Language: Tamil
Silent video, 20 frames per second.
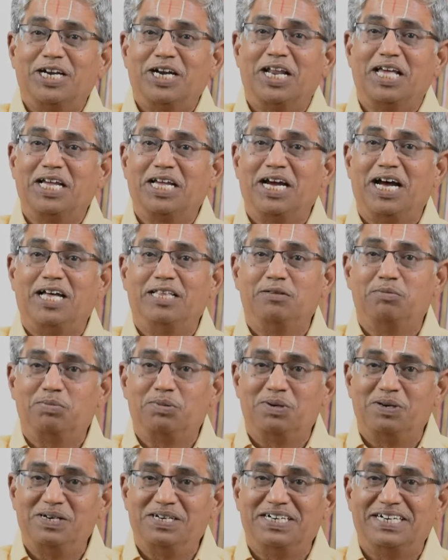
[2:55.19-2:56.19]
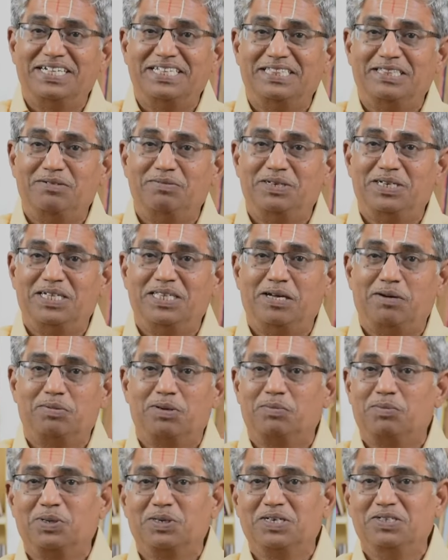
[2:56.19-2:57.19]
கிடைக்காத பொருள் கிடைத்து விட்டது
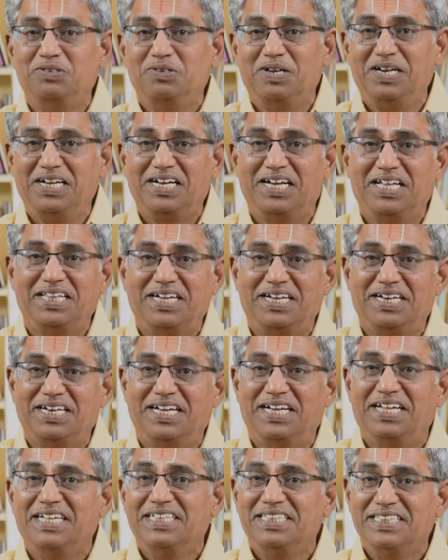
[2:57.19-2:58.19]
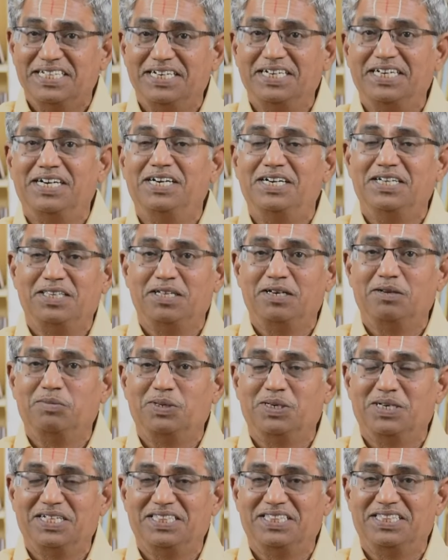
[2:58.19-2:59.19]
அப்புறம் முகம் ஜொலிக்காதா என்ன திங்கள்
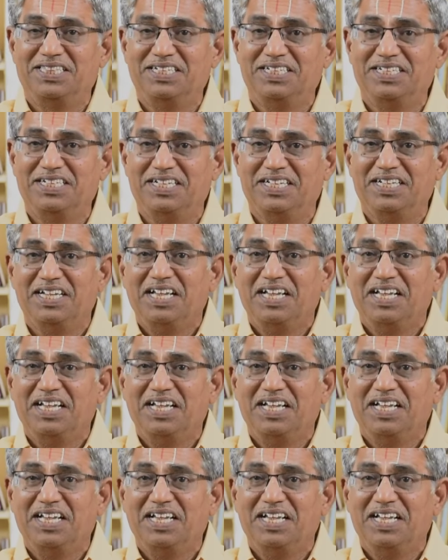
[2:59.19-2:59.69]
திருமுகத்து